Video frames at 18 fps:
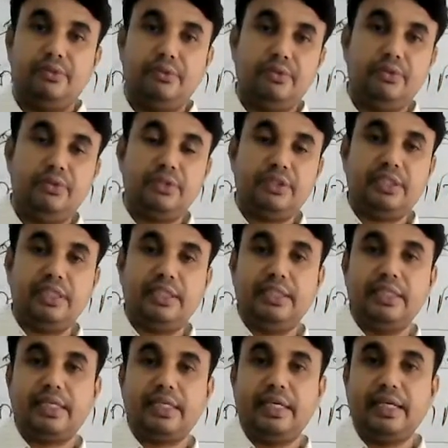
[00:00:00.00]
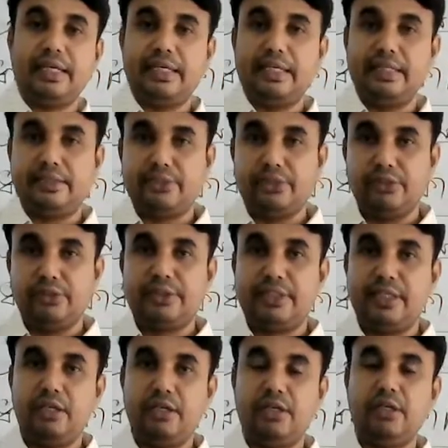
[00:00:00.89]
উন্নতির দিকে এগিয়ে
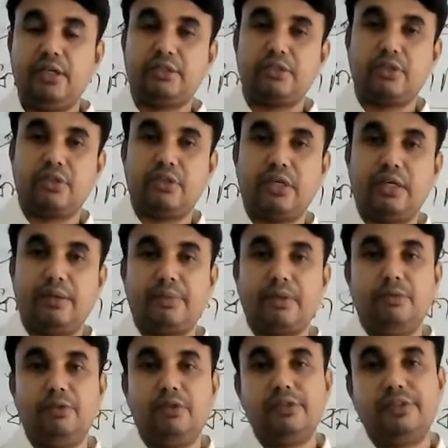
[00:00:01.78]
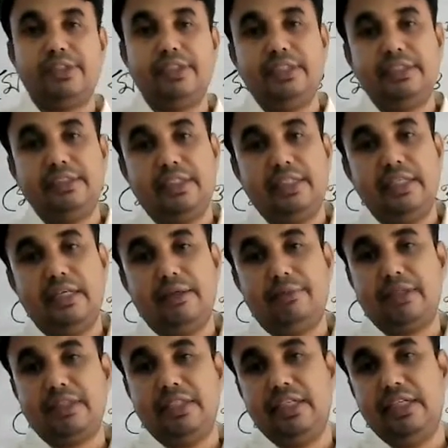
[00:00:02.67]
চলছিল তখন আমরা বলছি যে
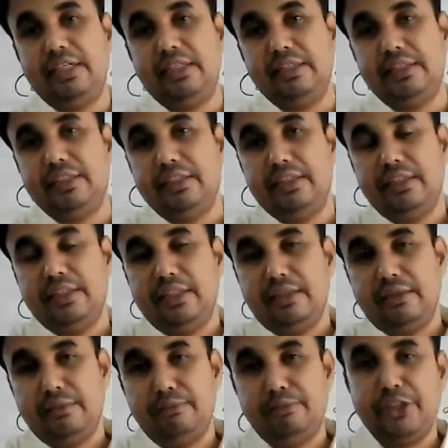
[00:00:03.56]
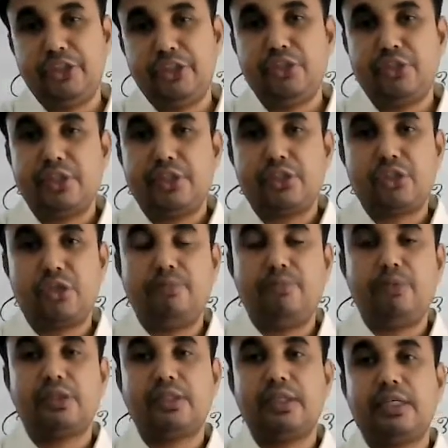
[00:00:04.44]
আমাদের বিশ্বটা
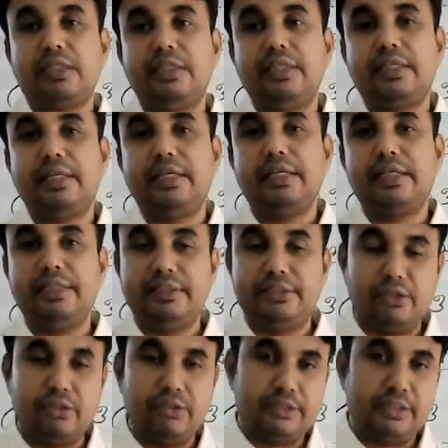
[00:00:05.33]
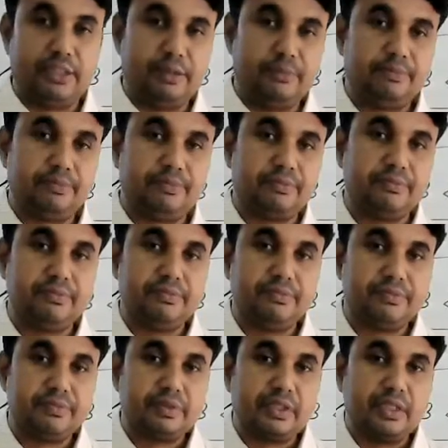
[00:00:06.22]
সভ্যতার দিকে এগিয়ে চলছে
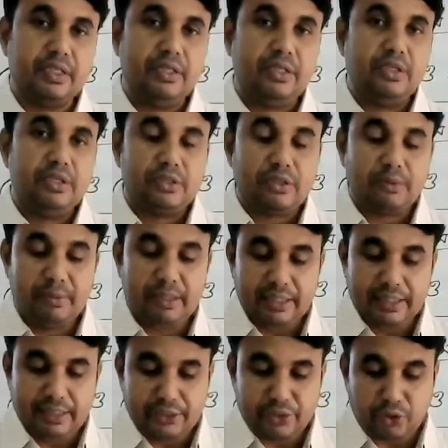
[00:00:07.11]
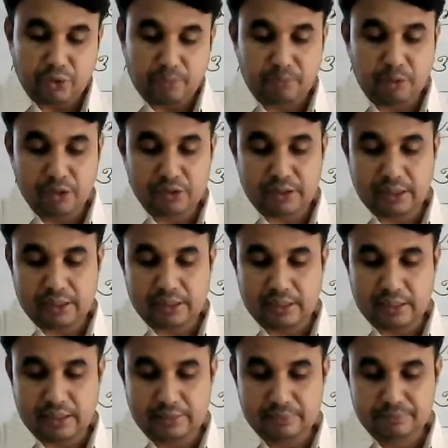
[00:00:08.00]
তবে এই সভ্যতাটা